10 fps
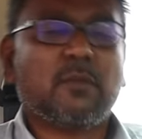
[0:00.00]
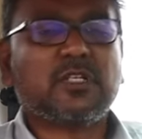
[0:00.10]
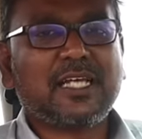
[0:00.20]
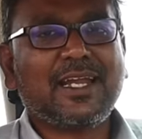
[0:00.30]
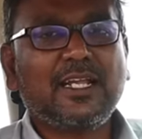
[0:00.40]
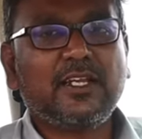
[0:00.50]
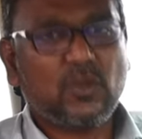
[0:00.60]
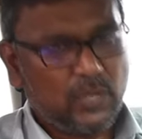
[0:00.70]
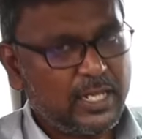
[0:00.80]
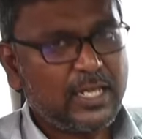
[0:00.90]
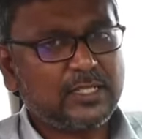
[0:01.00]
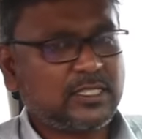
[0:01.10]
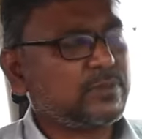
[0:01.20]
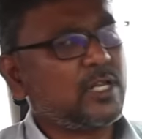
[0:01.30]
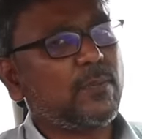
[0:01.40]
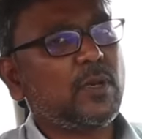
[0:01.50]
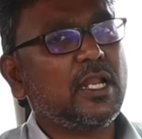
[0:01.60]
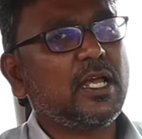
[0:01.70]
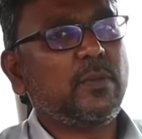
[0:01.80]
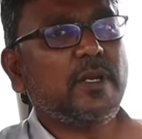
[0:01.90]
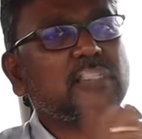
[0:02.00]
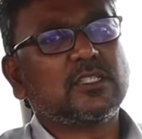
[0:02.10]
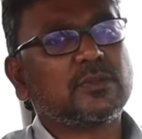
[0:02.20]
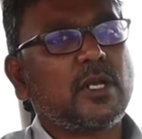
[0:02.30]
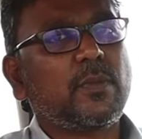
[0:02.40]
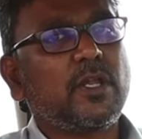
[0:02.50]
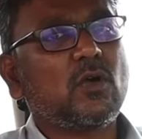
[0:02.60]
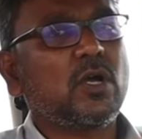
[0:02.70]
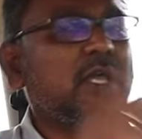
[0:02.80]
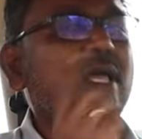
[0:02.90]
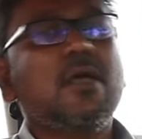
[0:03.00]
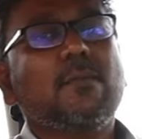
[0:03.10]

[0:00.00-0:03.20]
நம்ம சேனலை இன்னும் நீங்கள் சப்ஸ்கிரைப் பண்ணல அப்படின்னா சப்ஸ்கிரைப் பண்ணிக்கோங்க